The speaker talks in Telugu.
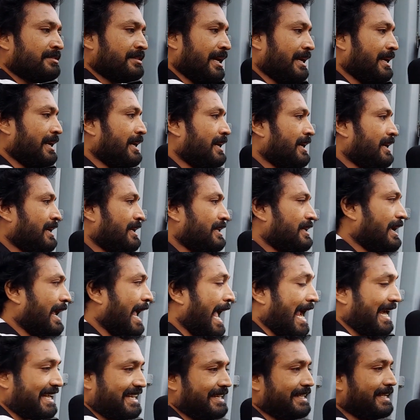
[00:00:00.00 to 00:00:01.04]
తన
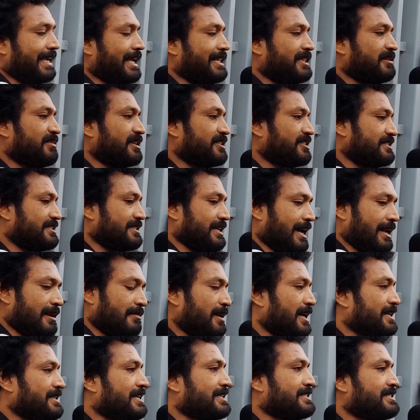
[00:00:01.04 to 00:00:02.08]
యాక్టింగ్ అయితే మాత్రం చాలా
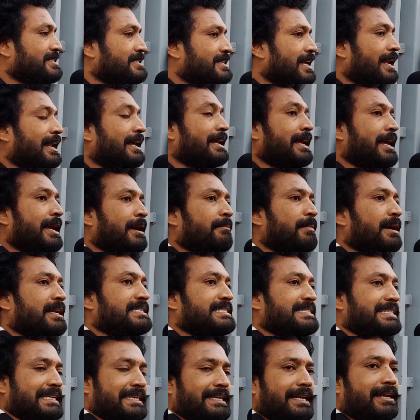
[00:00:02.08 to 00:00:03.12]
బాగా చేసింది అలాగే మన
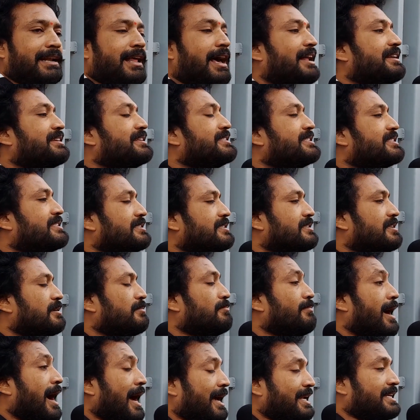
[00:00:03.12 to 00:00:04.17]
సీరియల్ ఆర్టిస్ట్
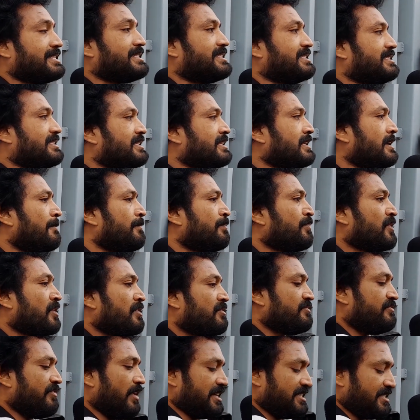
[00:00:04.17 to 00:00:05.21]
మానస్
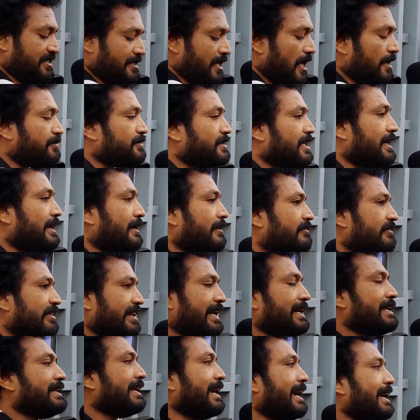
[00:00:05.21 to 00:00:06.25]
ఫస్ట్ ఆఫ్ తన
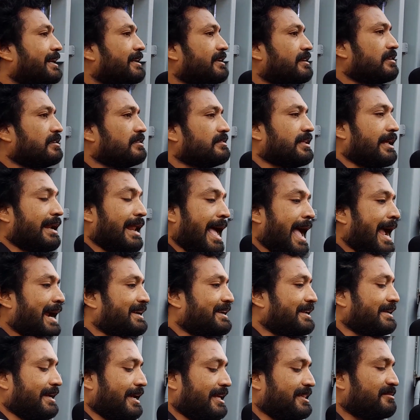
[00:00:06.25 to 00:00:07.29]
విలన్ క్యారెక్టర్ తన
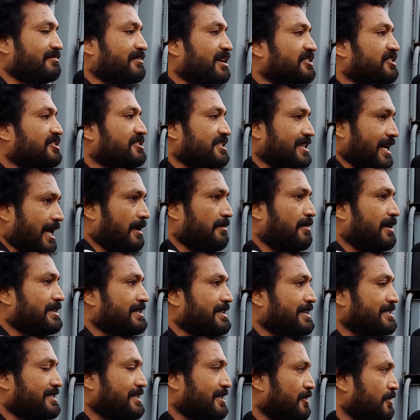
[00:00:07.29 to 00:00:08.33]
యాక్టింగ్ అయితే మాత్రం చాలా బాగా
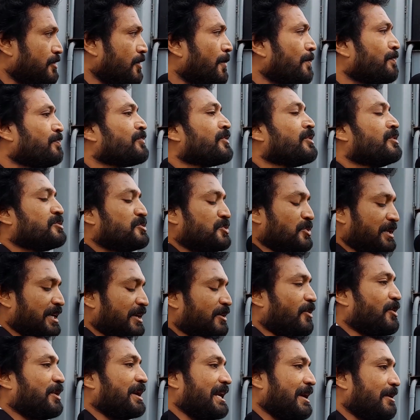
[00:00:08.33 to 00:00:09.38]
చేశాడు సో
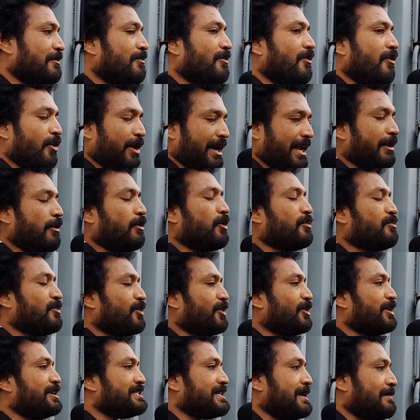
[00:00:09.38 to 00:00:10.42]
నేను ఒకటే ఒకే ఒక
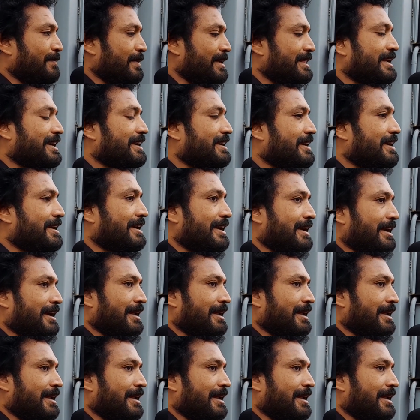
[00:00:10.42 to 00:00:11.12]
ముక్కలో చెప్పేది ఏంటంటే